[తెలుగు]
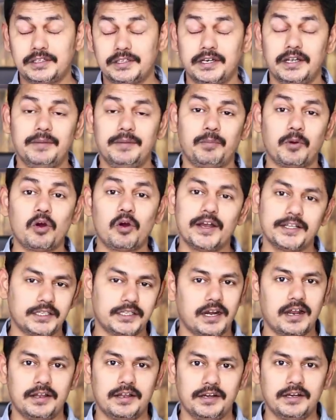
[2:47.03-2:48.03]
త్రీ ప్రో
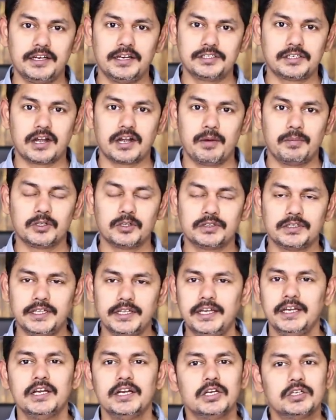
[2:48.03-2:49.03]
అయితే రిలీజ్
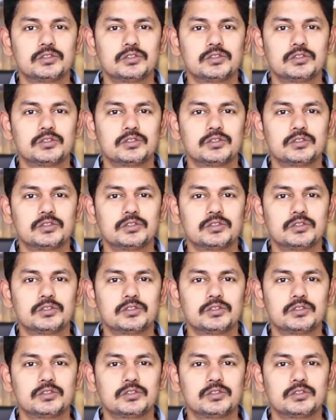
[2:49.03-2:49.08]
కాబోతుంది